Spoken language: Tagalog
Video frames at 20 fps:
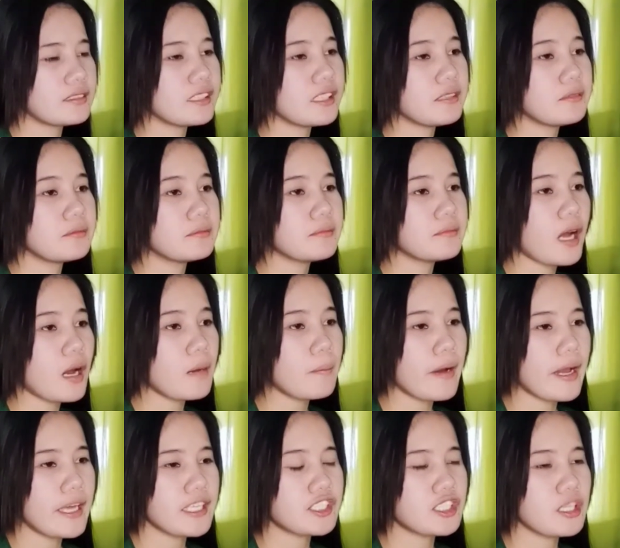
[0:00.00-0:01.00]
nang
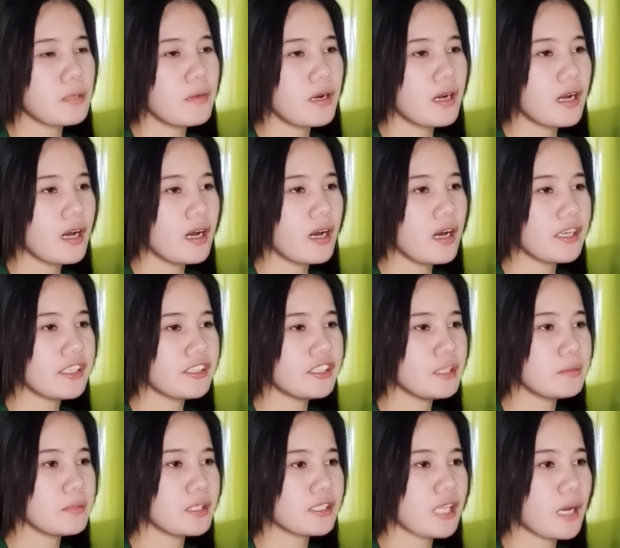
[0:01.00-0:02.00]
makabayad sa mga
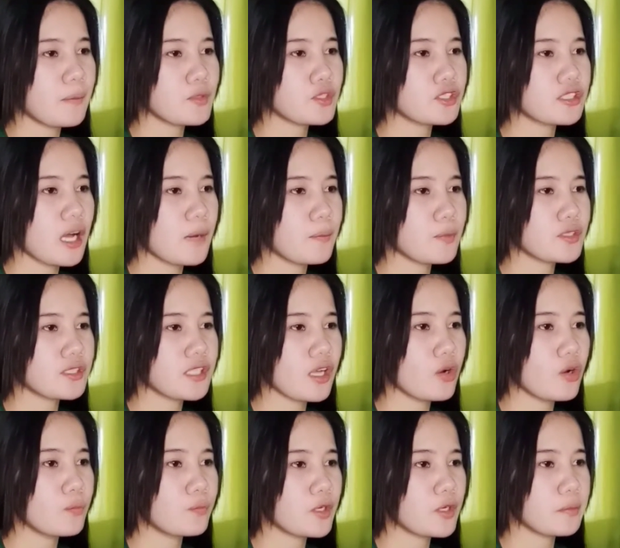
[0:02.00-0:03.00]
hindi matapos-tapos
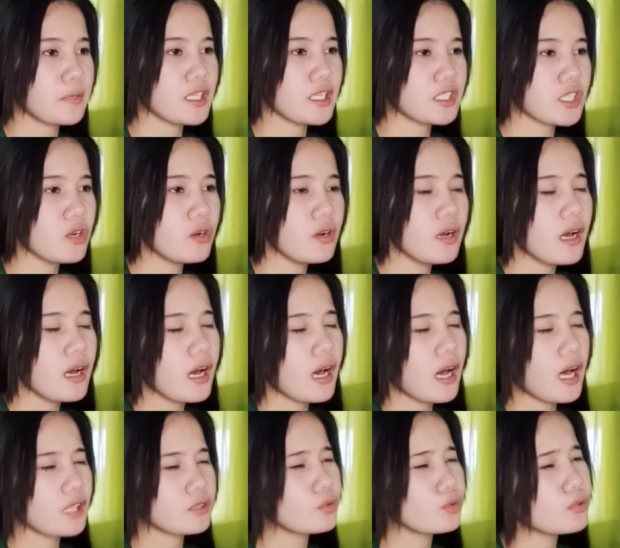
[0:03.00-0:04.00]
na confirmation,
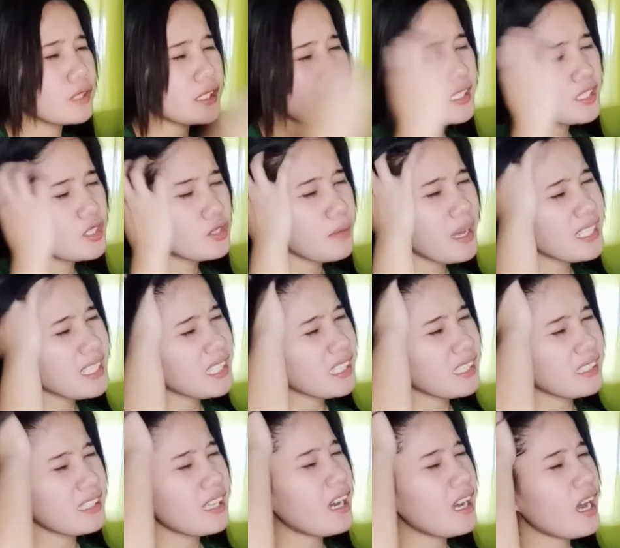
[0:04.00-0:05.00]
at tunay na
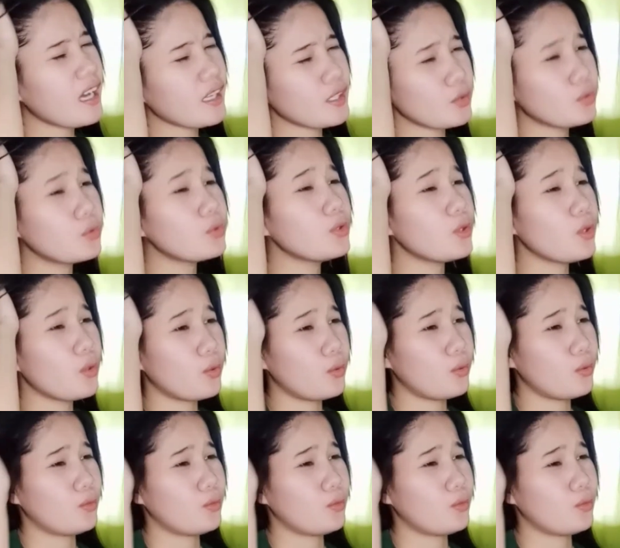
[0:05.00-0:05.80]
sumasakit na ng aking ulo.